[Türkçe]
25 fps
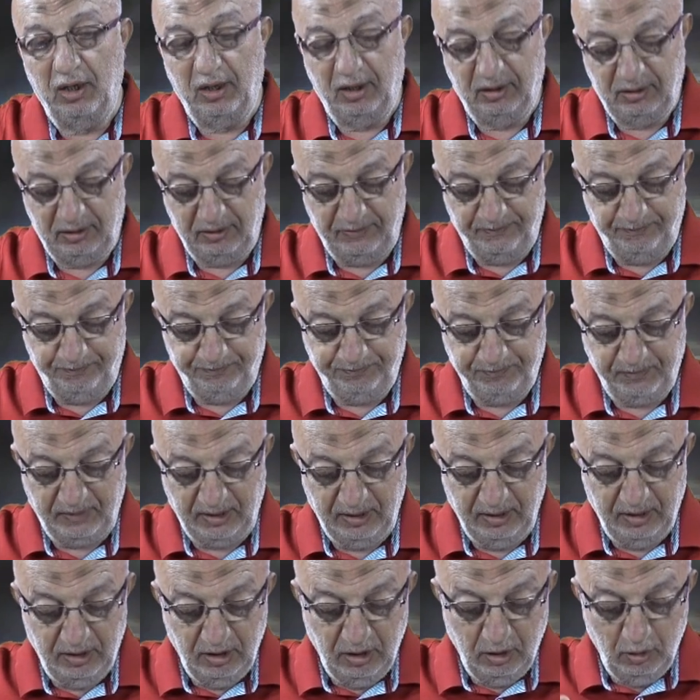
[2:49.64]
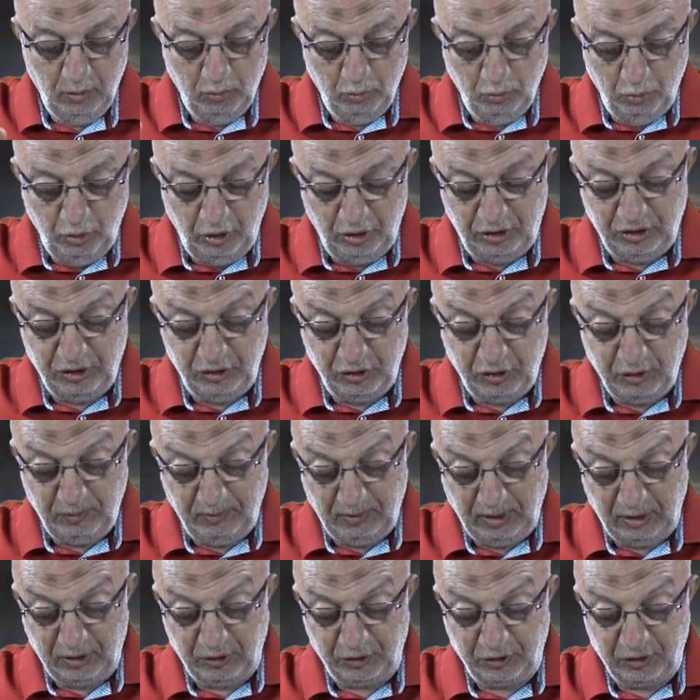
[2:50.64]
hayatı. Bu ikinci
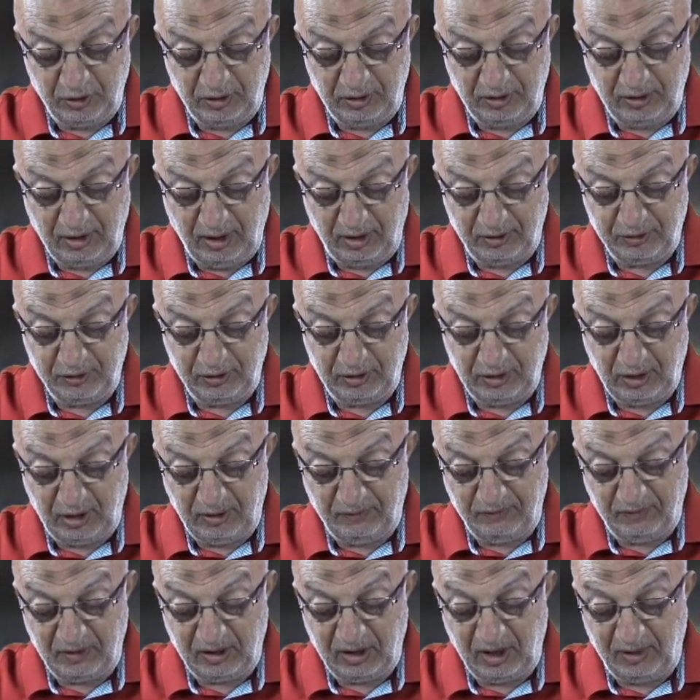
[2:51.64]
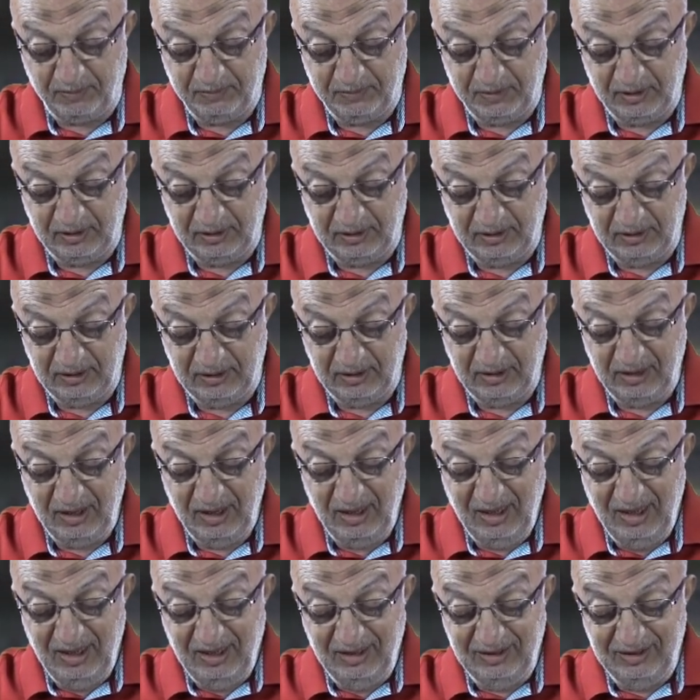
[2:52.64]
bakışın karşı tarafa kaptırdığı
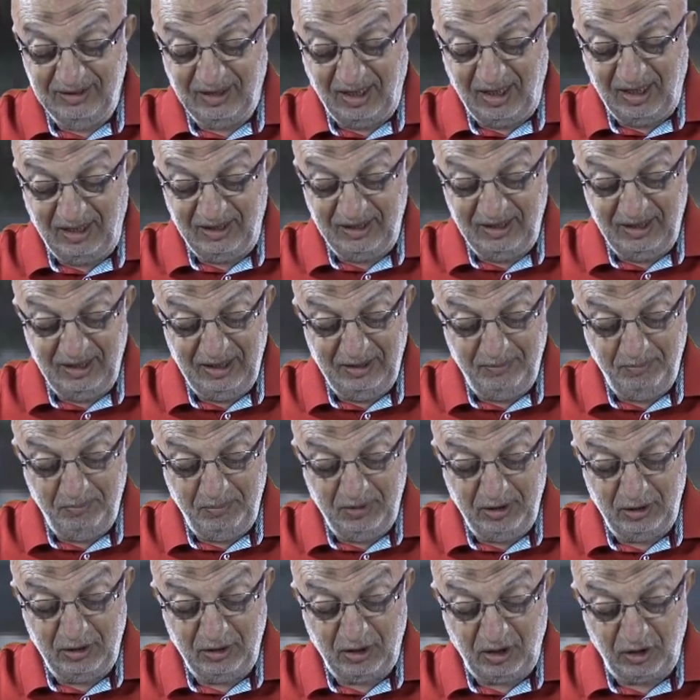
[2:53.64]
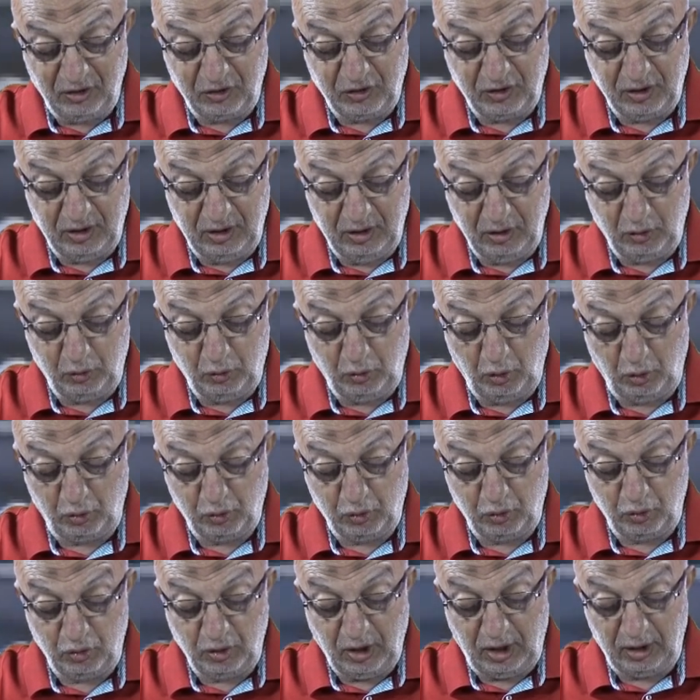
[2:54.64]
tarihi bir asırlık
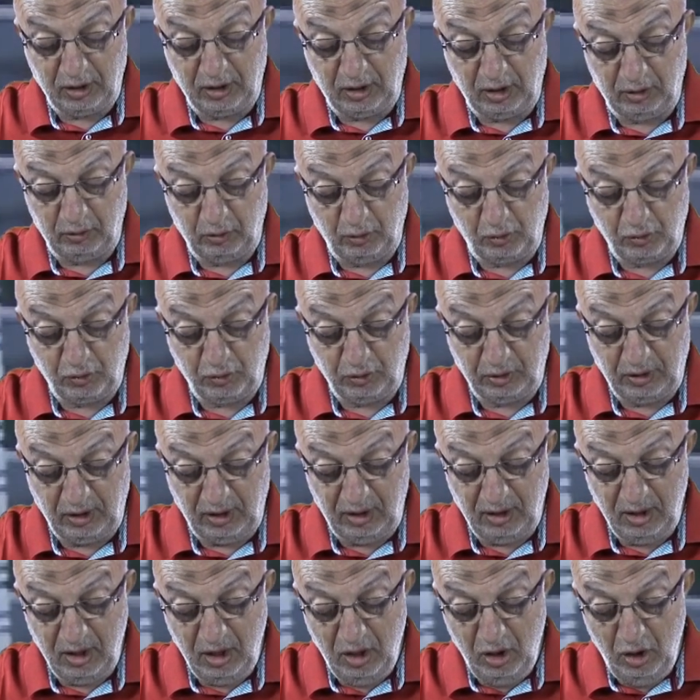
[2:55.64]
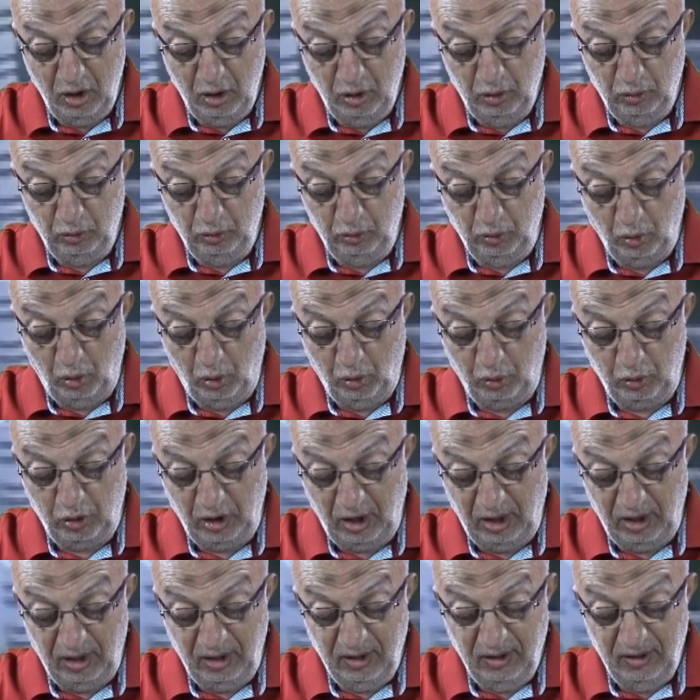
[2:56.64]
köksüzler kadrosu da
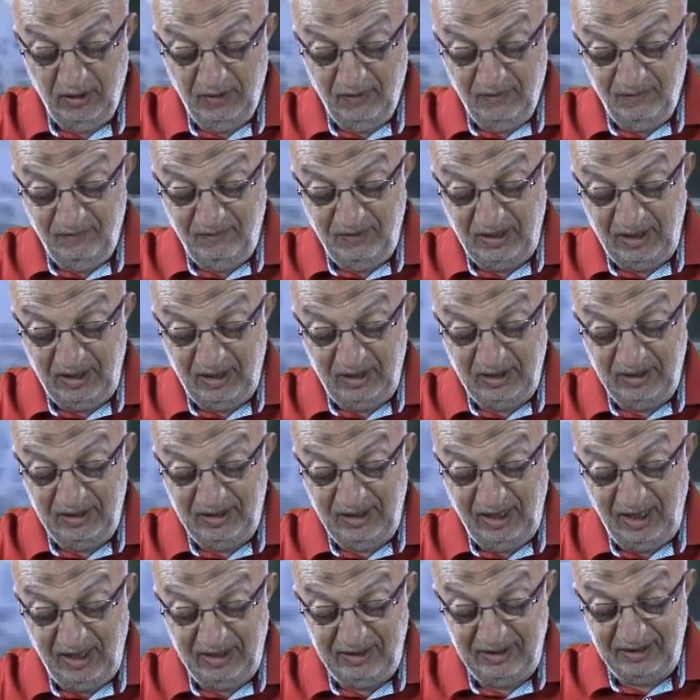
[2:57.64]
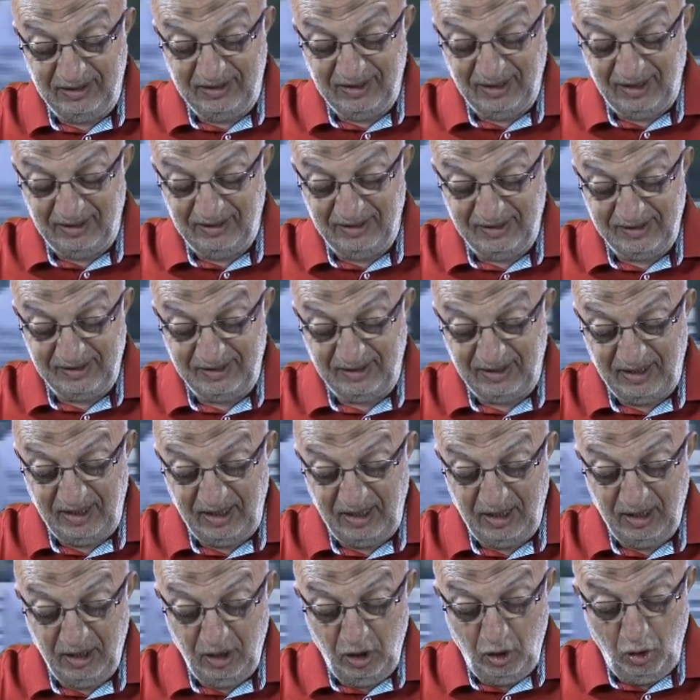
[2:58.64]
doğuya ve yani
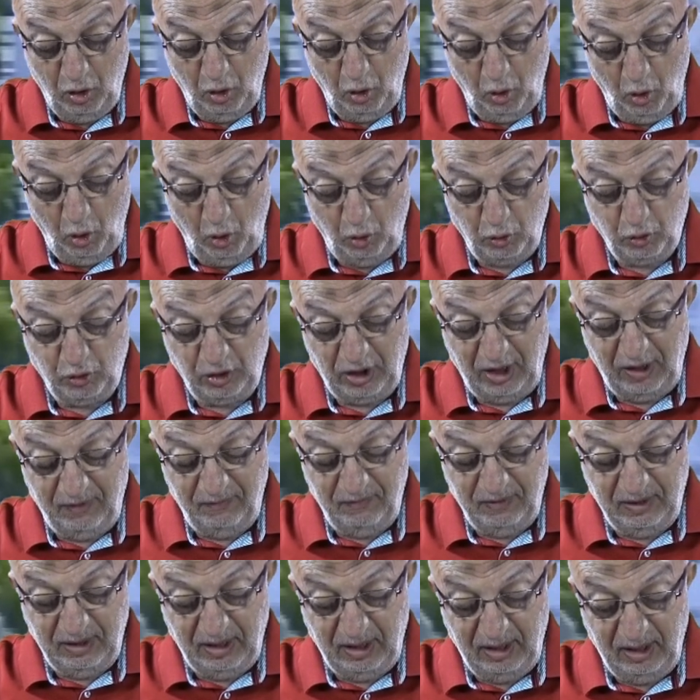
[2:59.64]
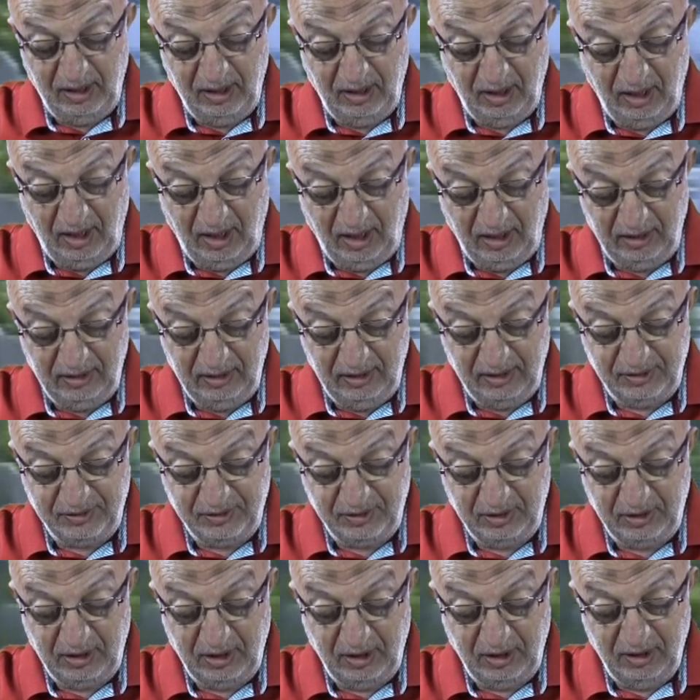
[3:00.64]
kendisine, öz evine,
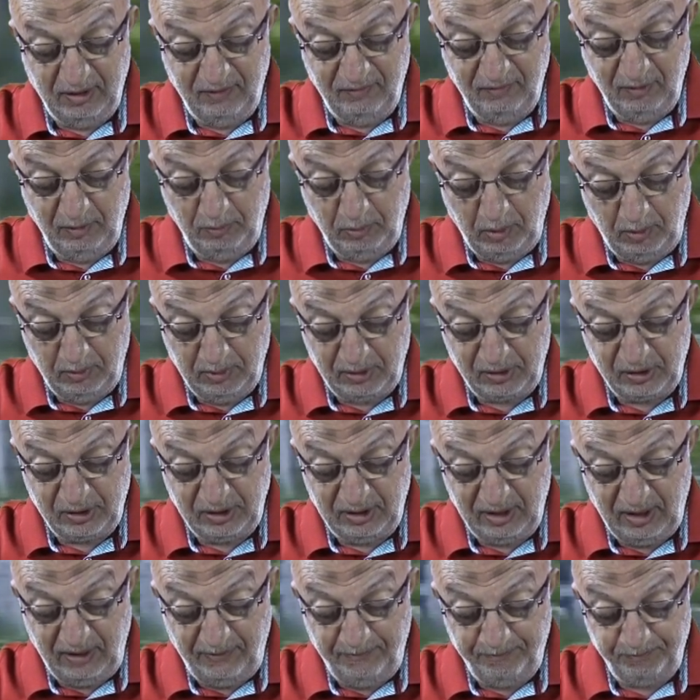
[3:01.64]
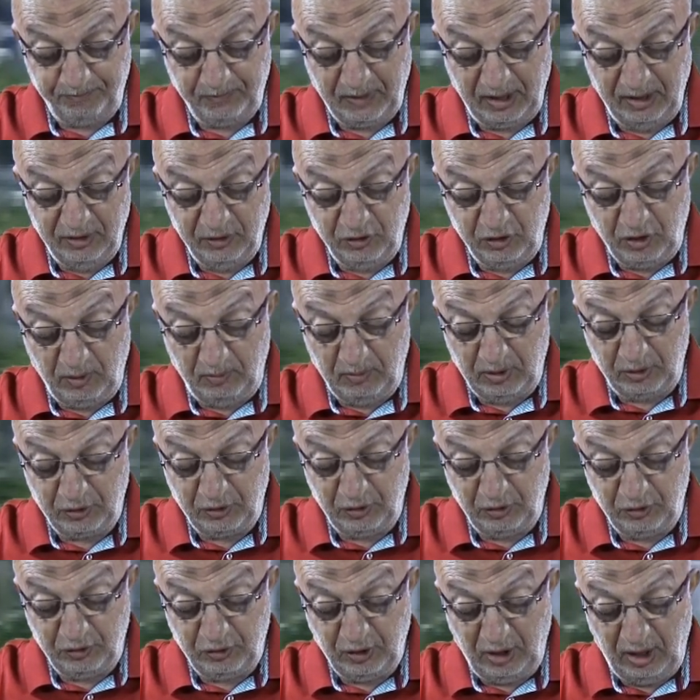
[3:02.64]
annesine ve babasına
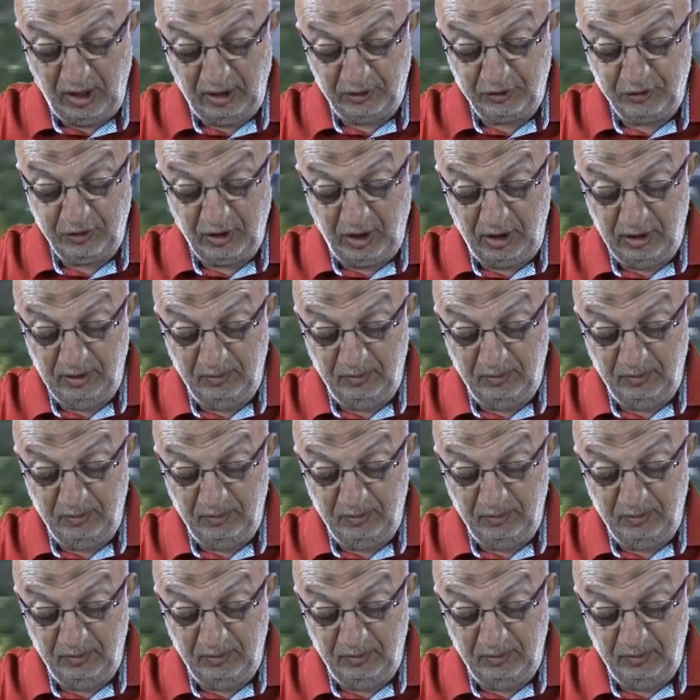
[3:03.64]
çamaşırcı Hatça